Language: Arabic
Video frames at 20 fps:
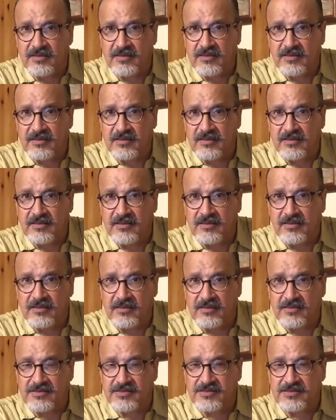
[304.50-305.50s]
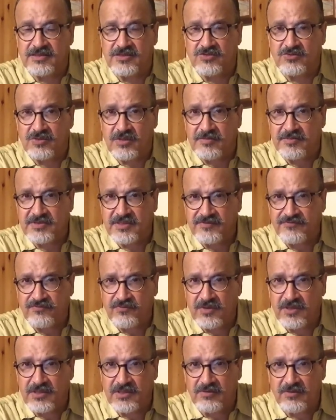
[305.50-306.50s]
الاستجواب
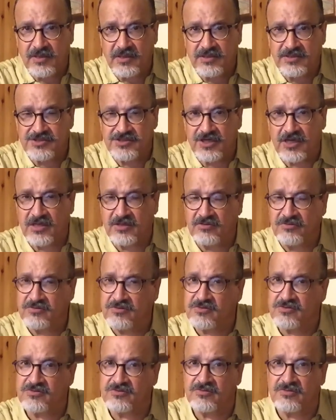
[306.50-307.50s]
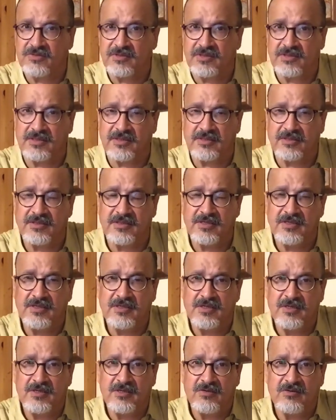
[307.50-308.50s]
شافوا هادي واحد شهر ونص ولا
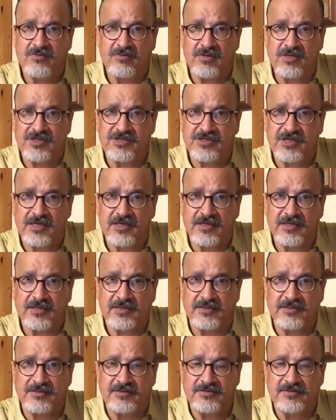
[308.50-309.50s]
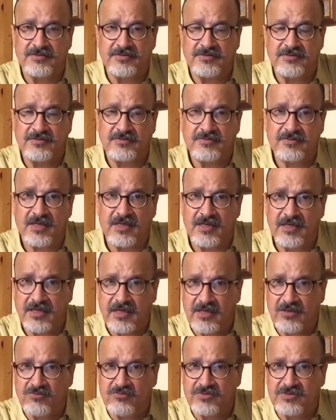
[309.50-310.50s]
ولا شهرين قال لك
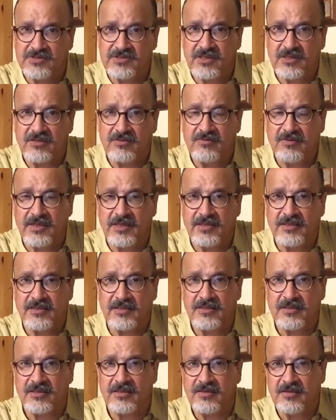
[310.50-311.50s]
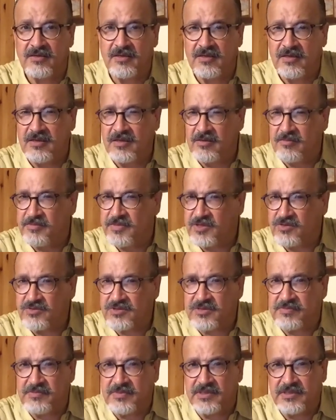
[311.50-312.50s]
كنوصل لواحد
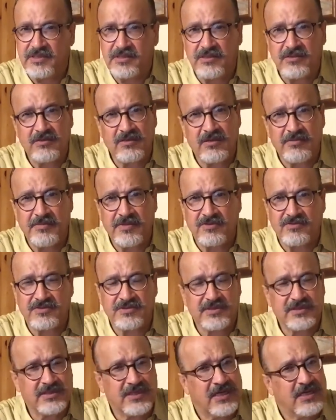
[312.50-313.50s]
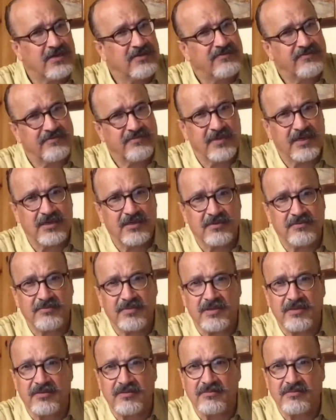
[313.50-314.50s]
180 ولا 190 الف ما ما
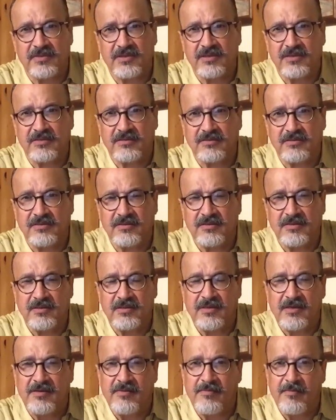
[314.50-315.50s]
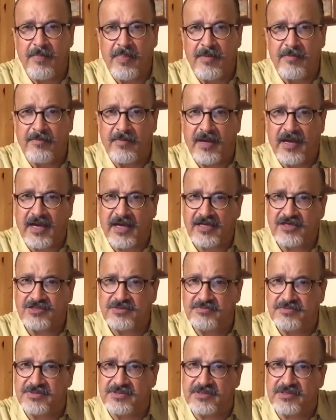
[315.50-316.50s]
ما ما
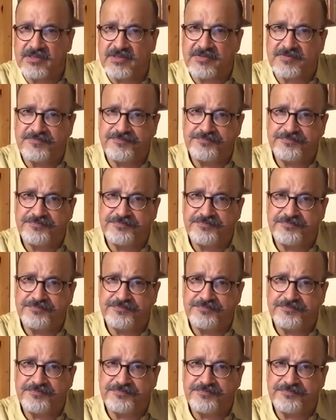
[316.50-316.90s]
عاقلش مزيان